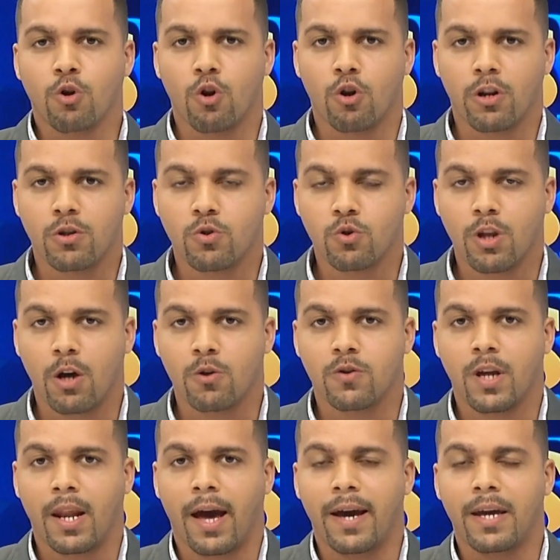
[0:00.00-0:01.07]
con los resultados
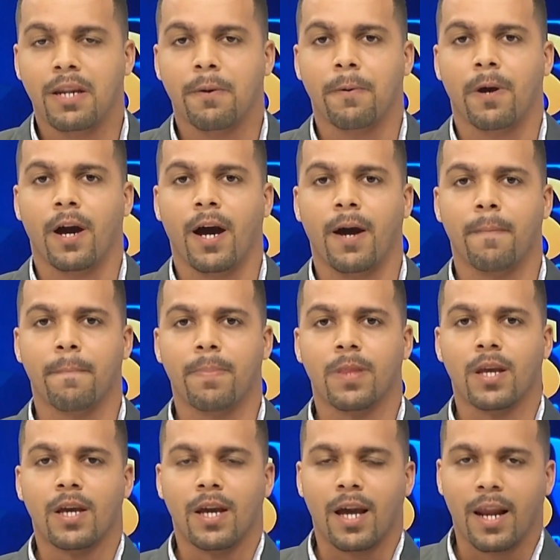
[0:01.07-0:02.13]
de la NBA.
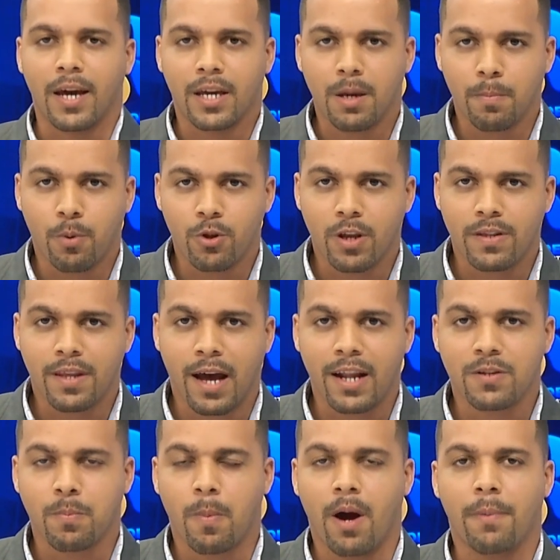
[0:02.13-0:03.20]
El equipo de
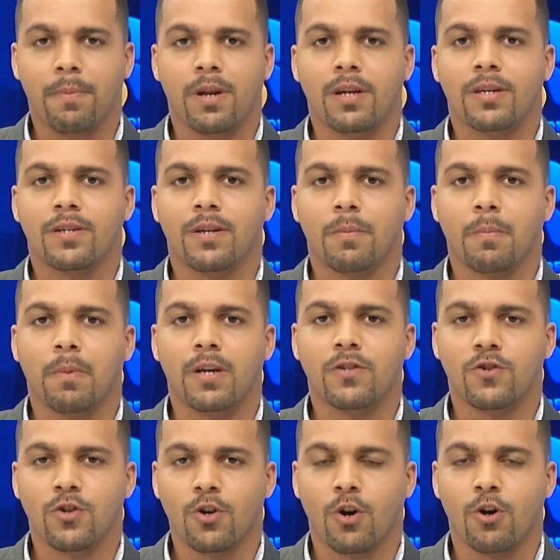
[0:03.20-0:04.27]
Dallas Mavericks
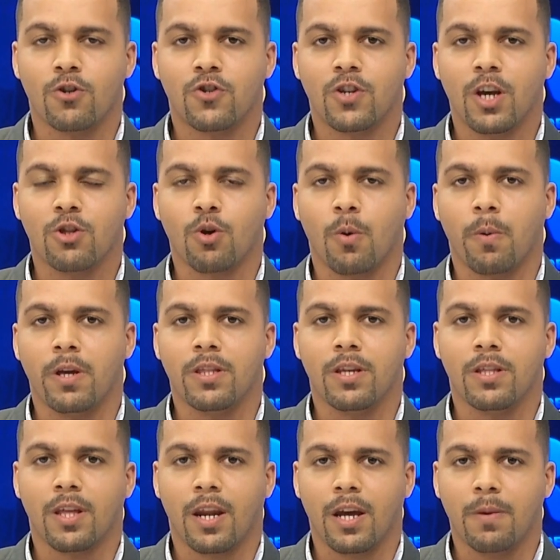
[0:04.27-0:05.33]
venció
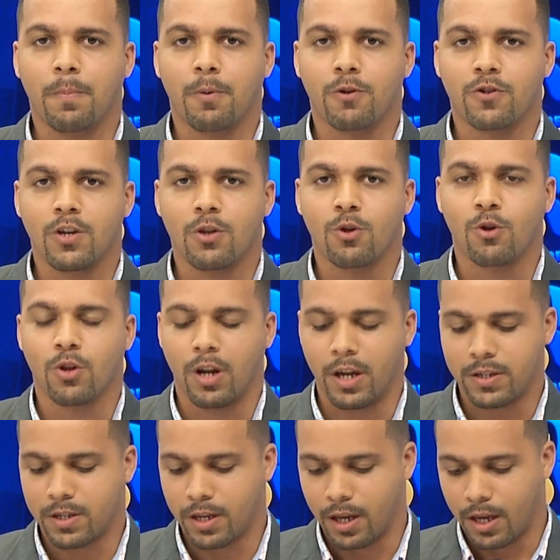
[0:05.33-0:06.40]
123 por
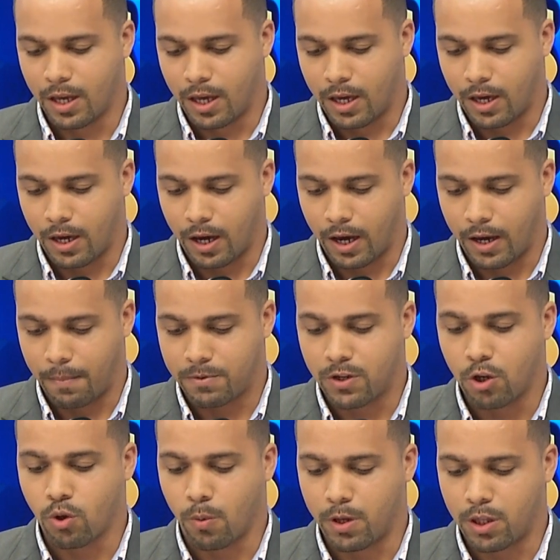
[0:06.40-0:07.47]
103,
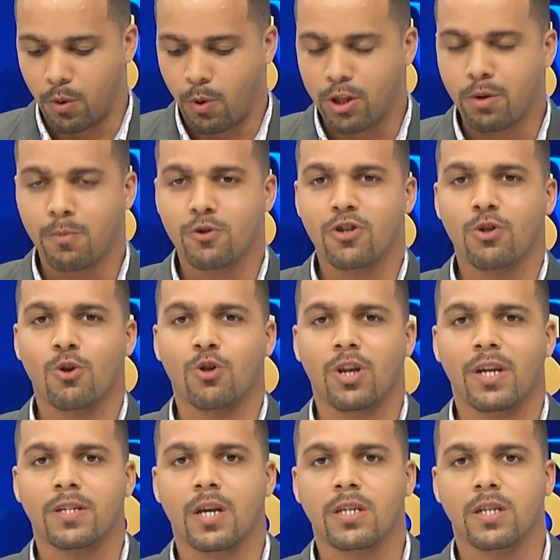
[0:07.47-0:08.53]
124 eh, por
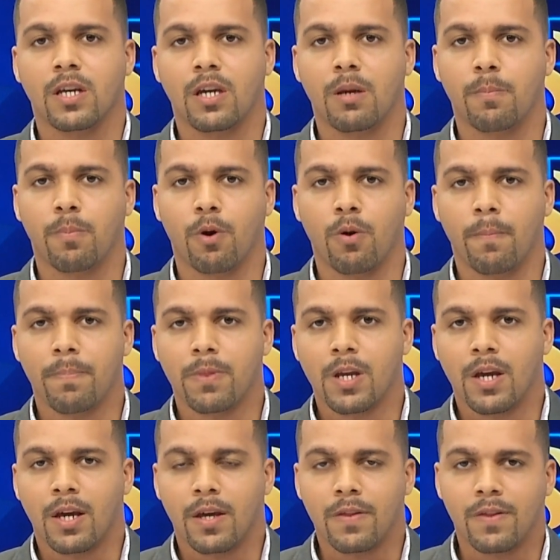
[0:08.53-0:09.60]
103 a ese equipo
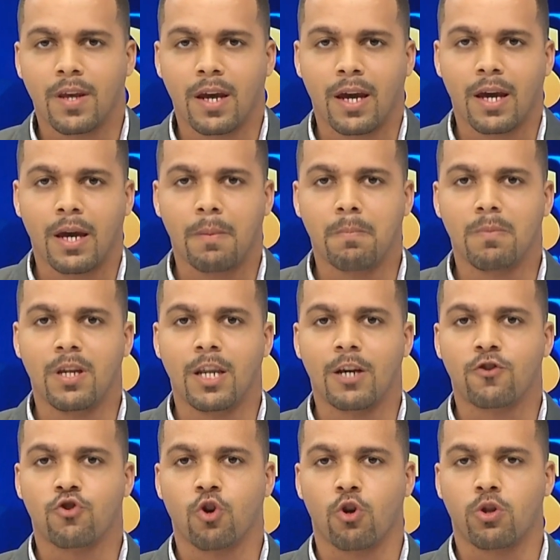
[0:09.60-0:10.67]
de
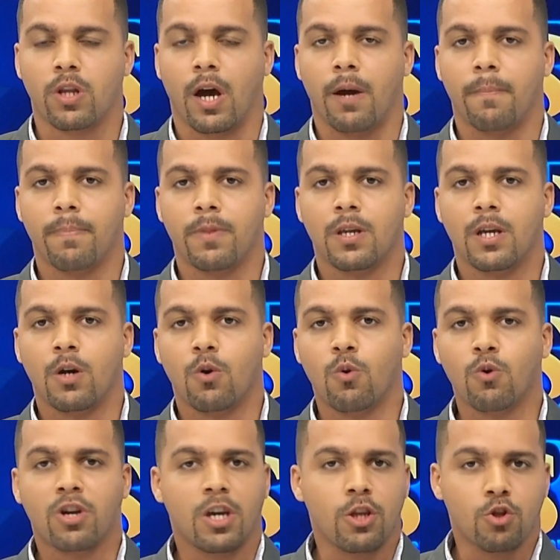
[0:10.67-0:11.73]
Minnesota.
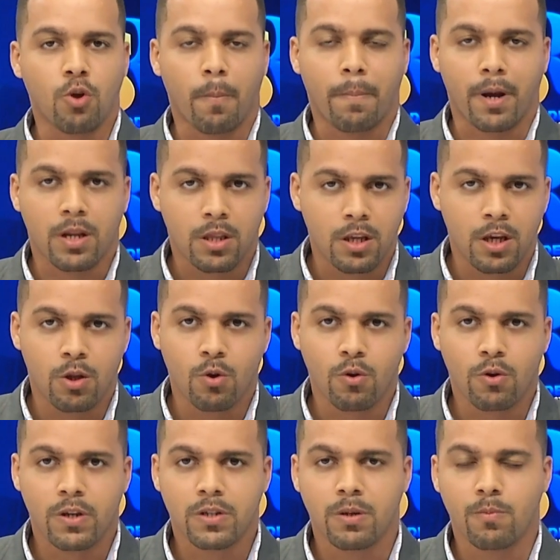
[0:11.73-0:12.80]
Un quinto partido
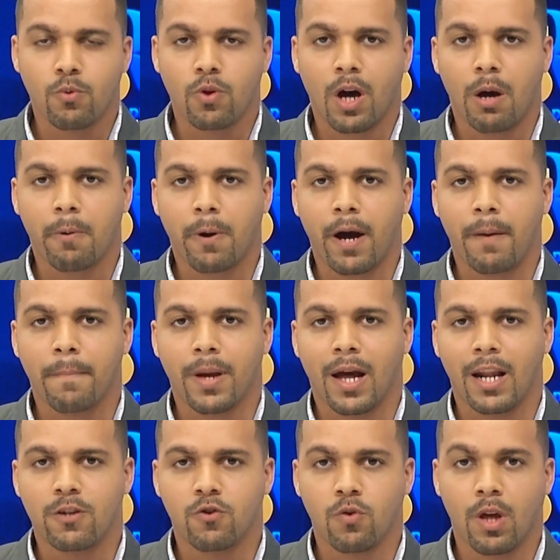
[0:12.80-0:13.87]
que se mudaba a
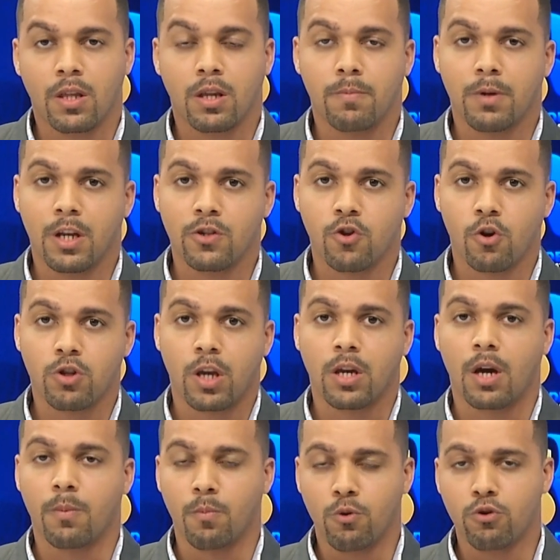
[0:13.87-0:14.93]
la ciudad de Minnesota y
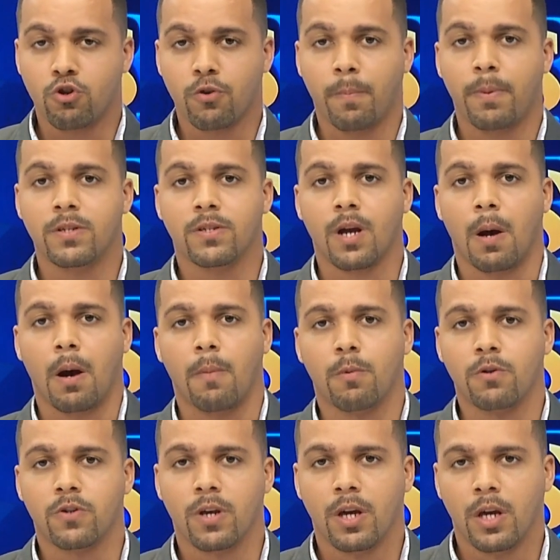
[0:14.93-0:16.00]
que muchos
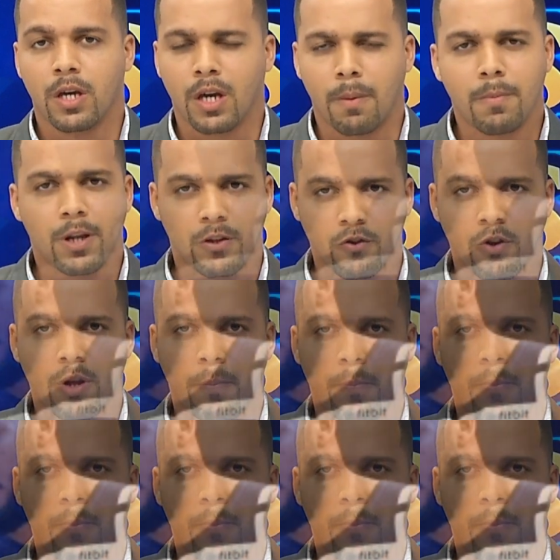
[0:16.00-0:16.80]
pensábamos que Minnesota